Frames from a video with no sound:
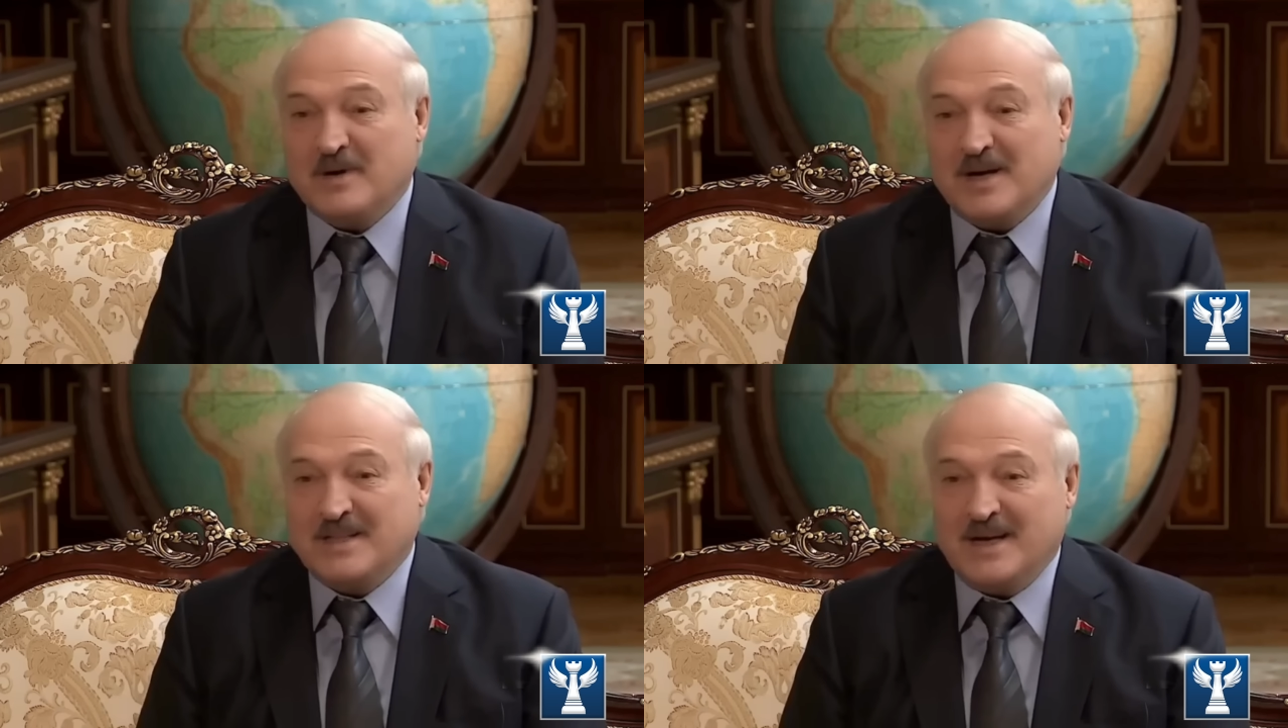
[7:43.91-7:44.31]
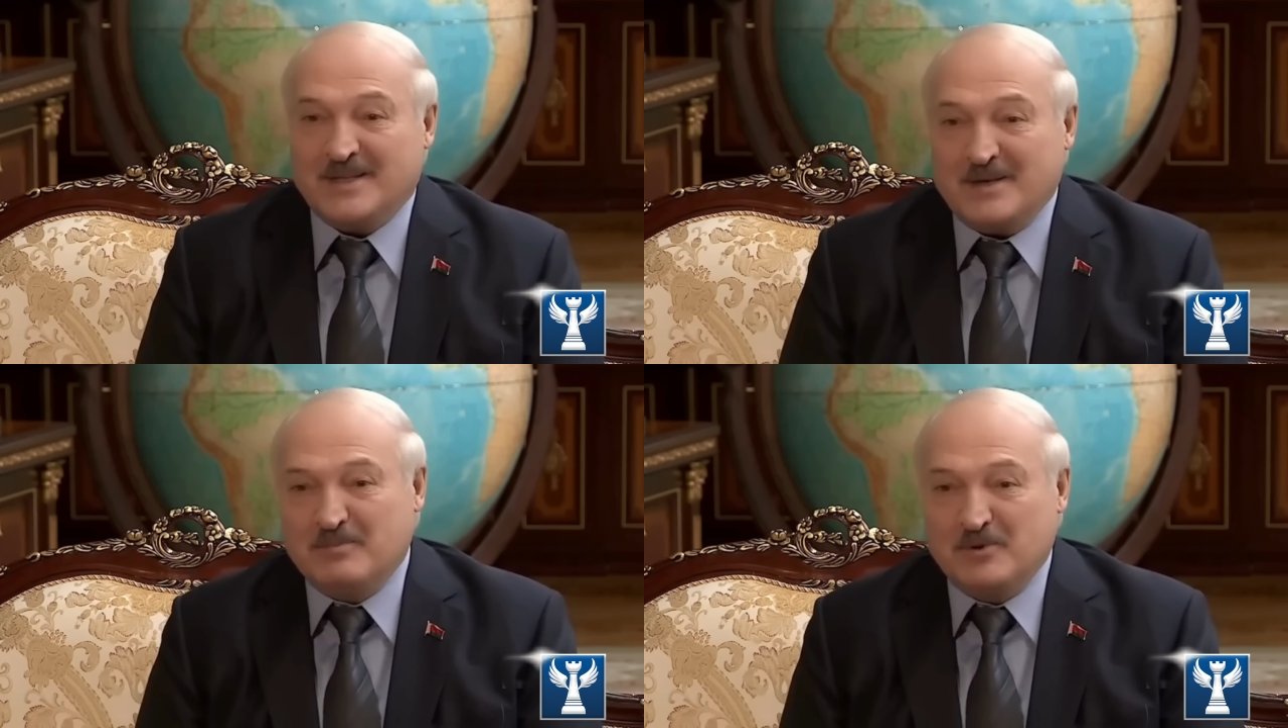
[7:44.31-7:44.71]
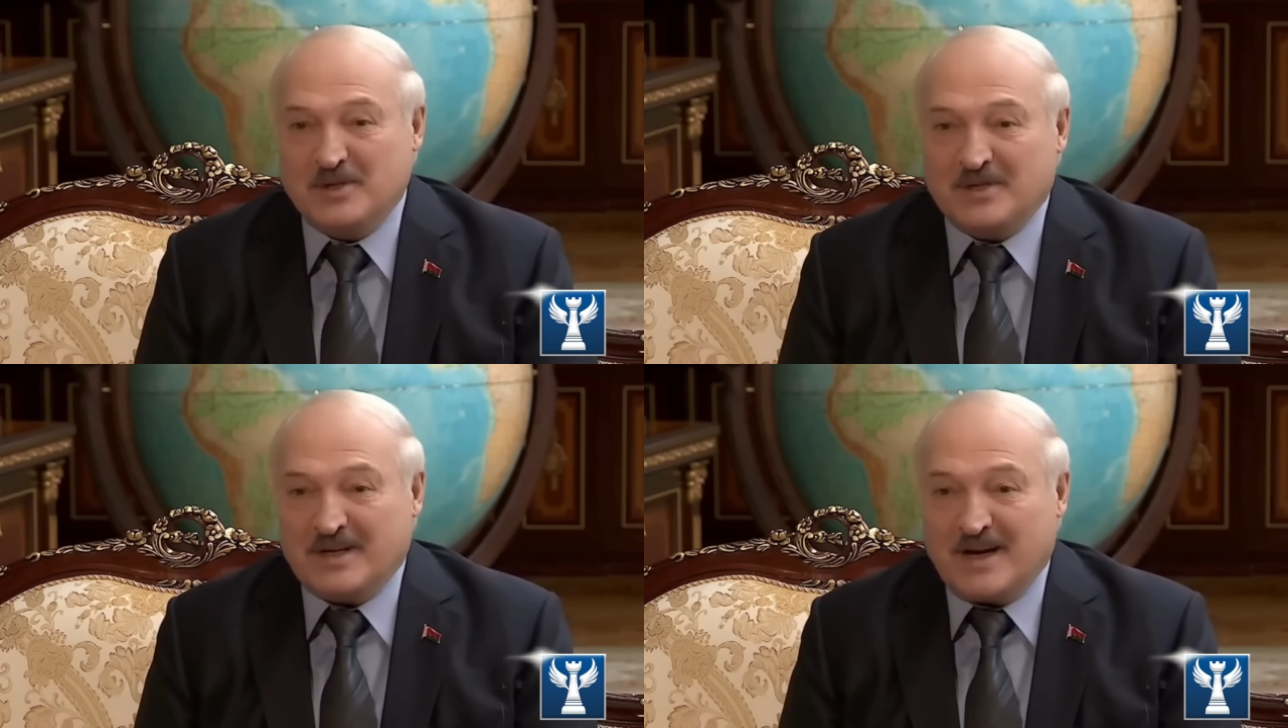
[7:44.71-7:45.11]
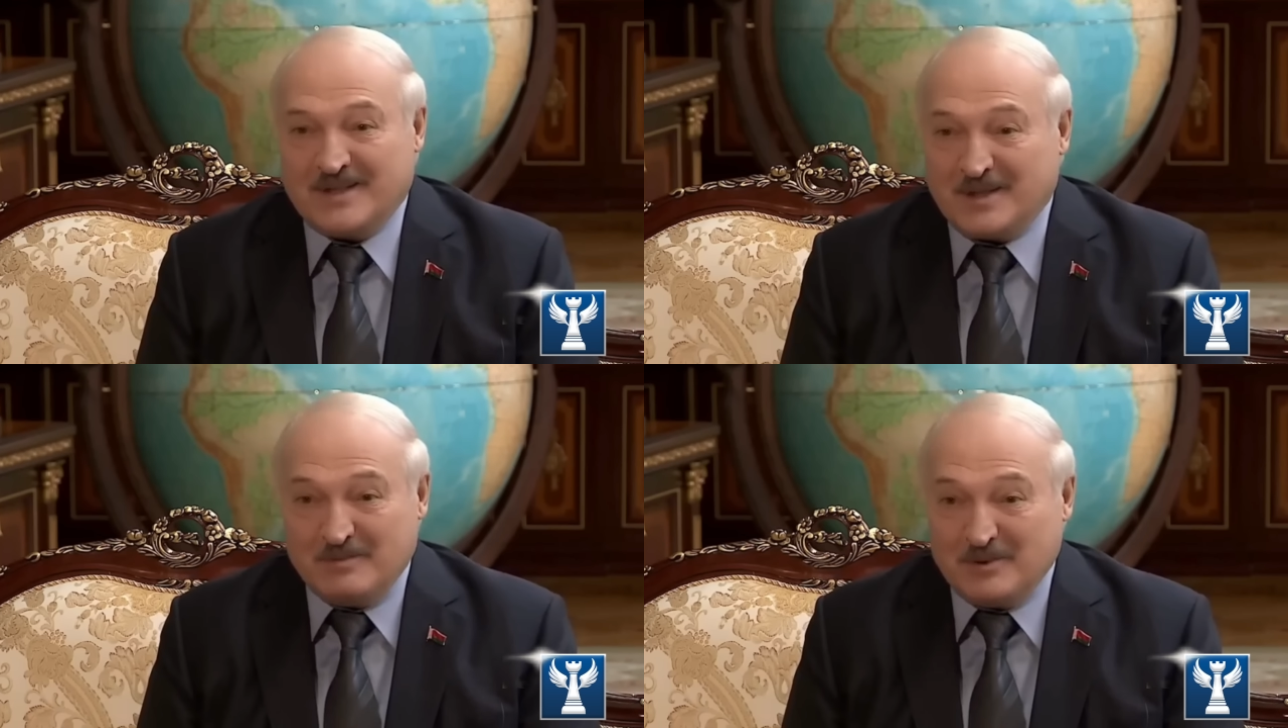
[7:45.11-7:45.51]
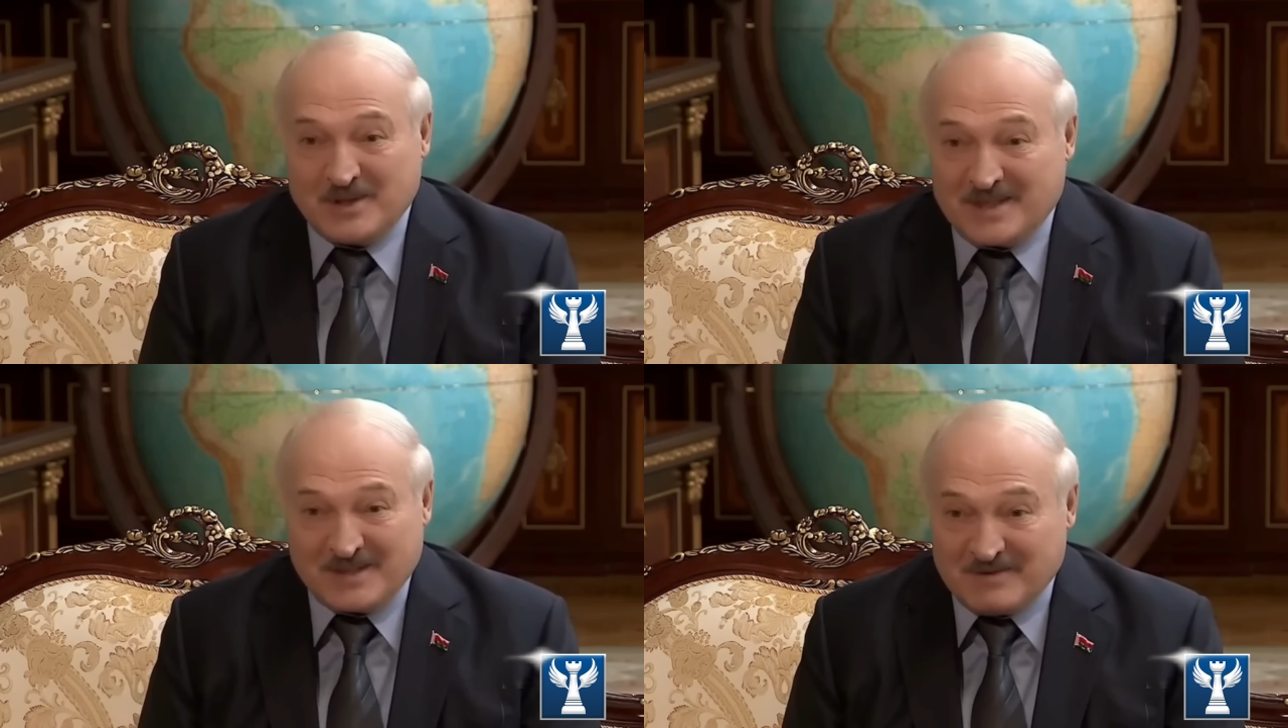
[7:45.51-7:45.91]
hàng loạt những máy bay không người lái
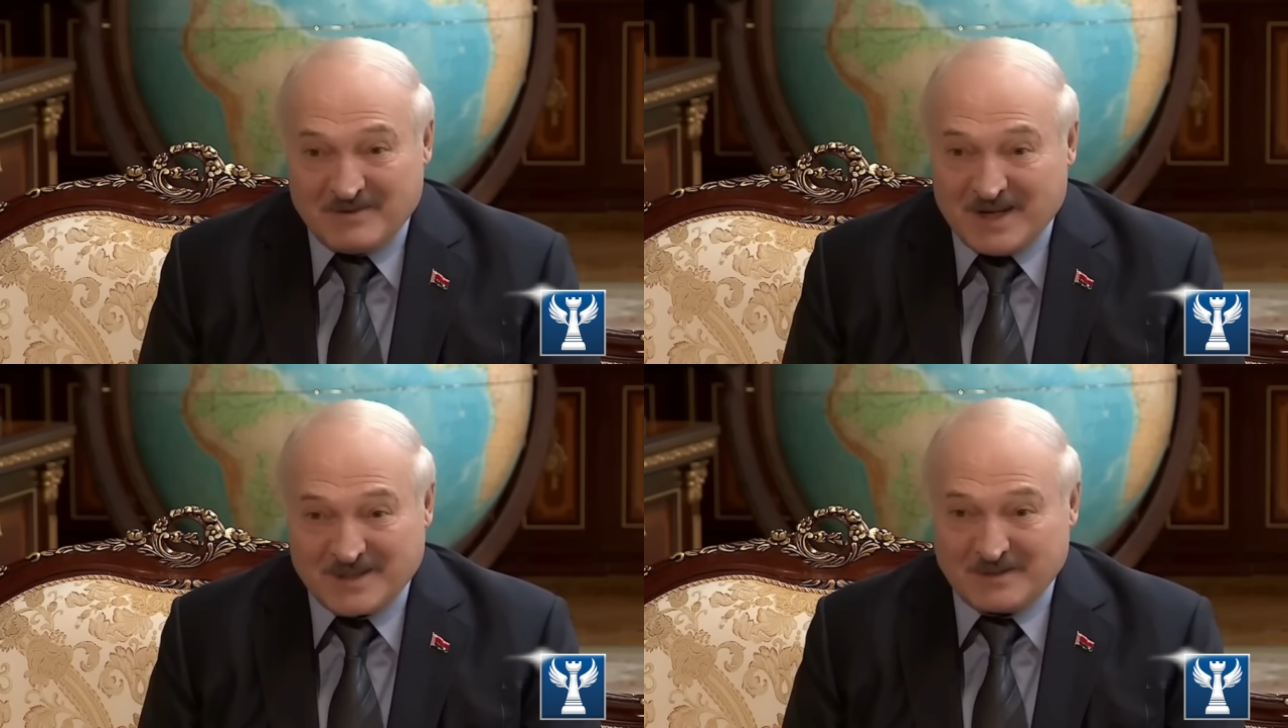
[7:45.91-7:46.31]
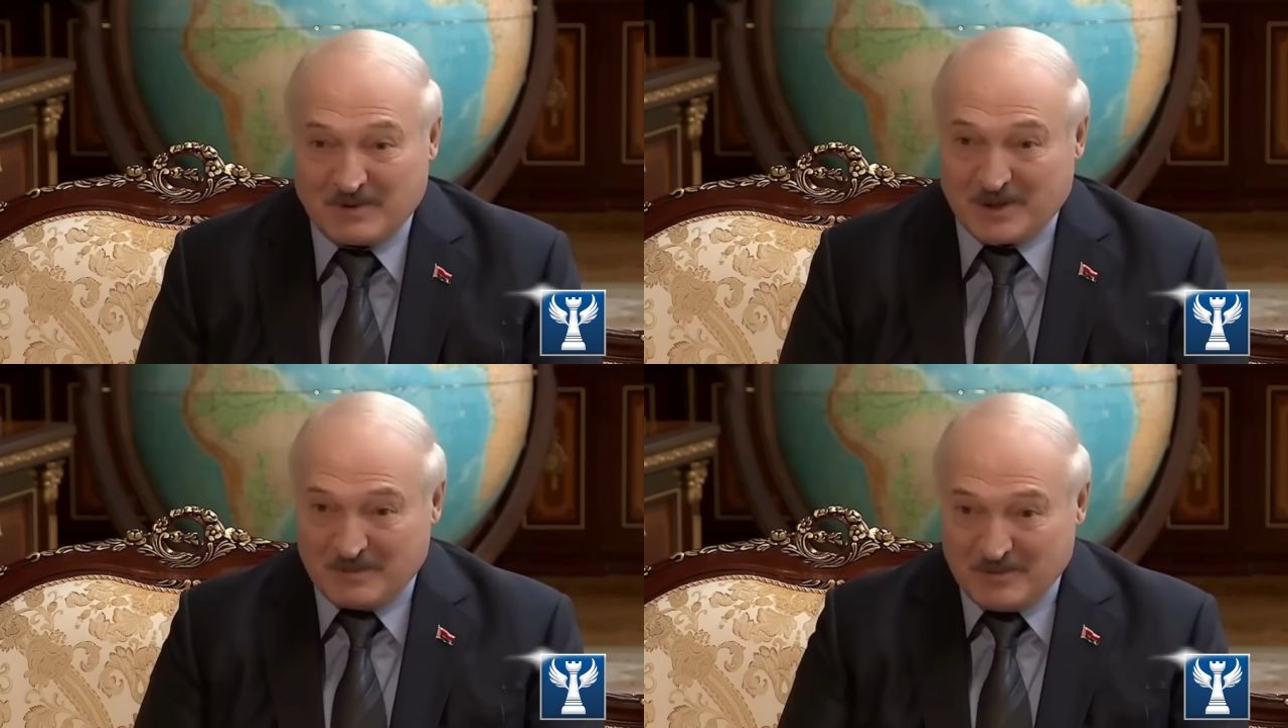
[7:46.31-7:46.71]
có thể bay qua đất nước